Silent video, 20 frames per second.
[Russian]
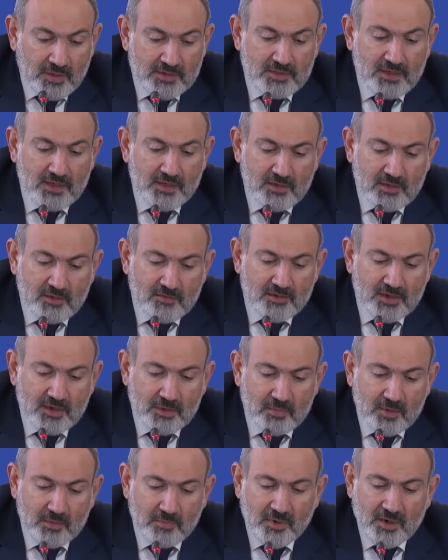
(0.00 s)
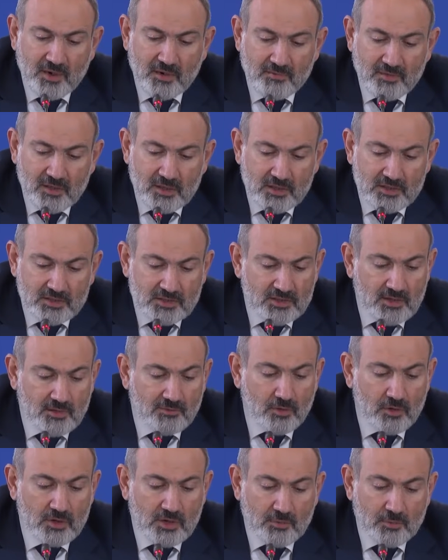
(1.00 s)
в последнее время появилось
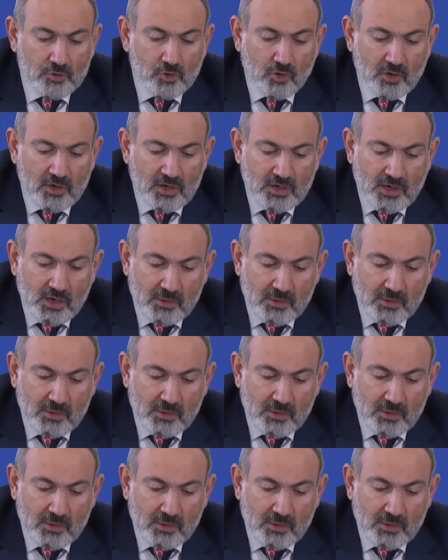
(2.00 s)
довольно много